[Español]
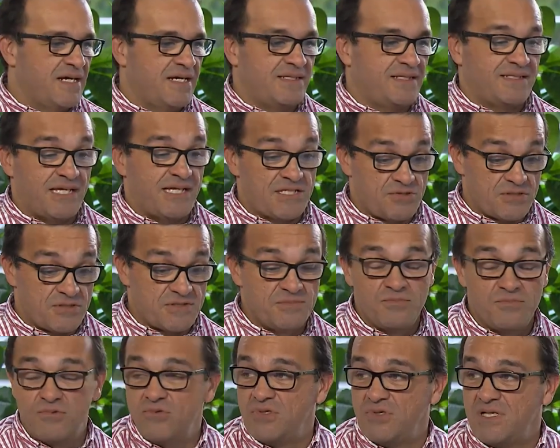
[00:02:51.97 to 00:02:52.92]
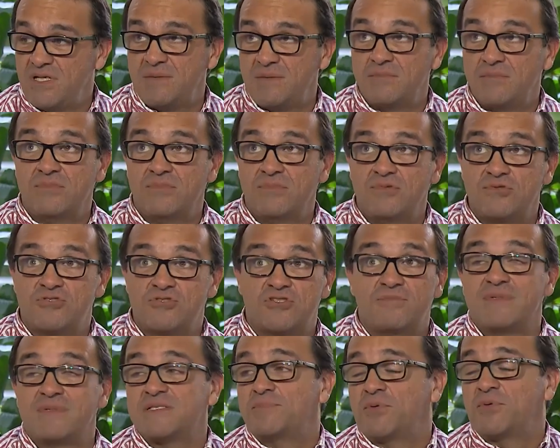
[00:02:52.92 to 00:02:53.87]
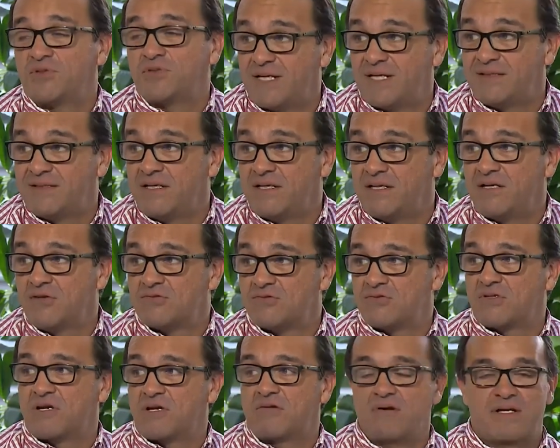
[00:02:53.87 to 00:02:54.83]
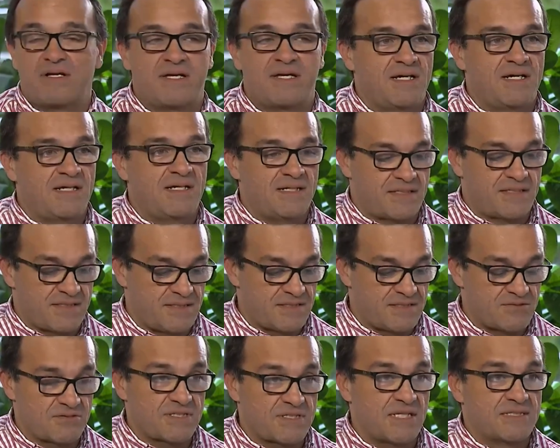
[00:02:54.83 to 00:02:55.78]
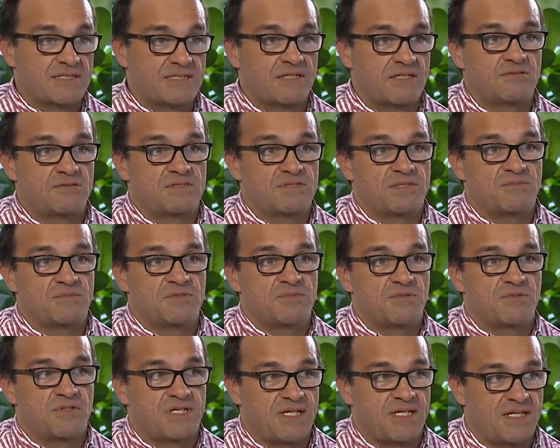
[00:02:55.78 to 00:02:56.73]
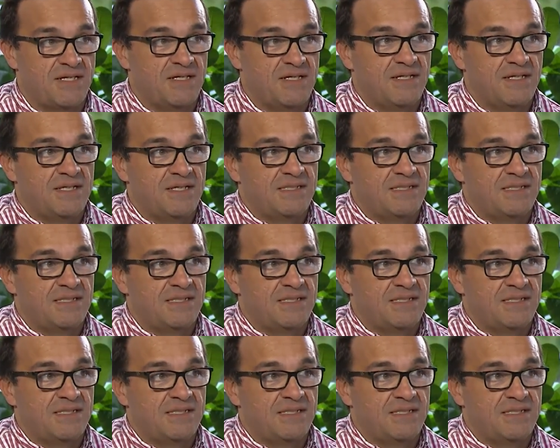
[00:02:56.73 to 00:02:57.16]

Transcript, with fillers: Eh, de hecho, es muy, mucho más potente incluso que cualquiera de las redes sociales que conocemos porque